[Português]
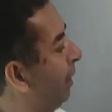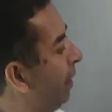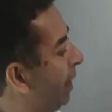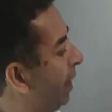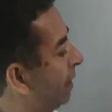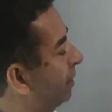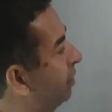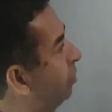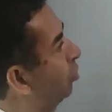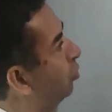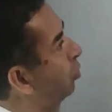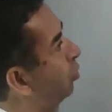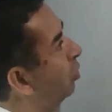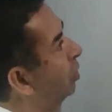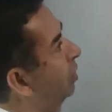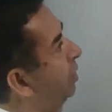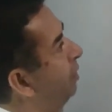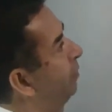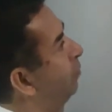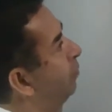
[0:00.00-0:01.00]
Aqui eu
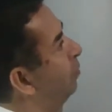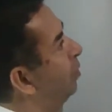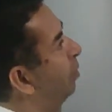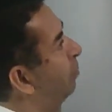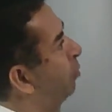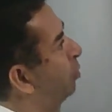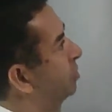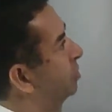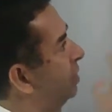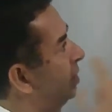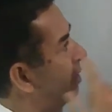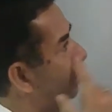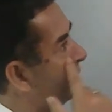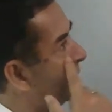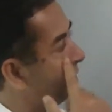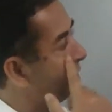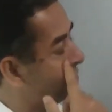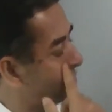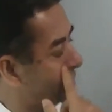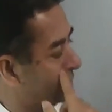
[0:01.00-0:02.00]
coloquei uma
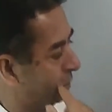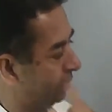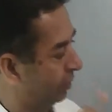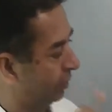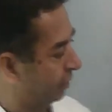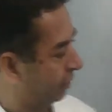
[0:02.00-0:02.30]
porcentagem,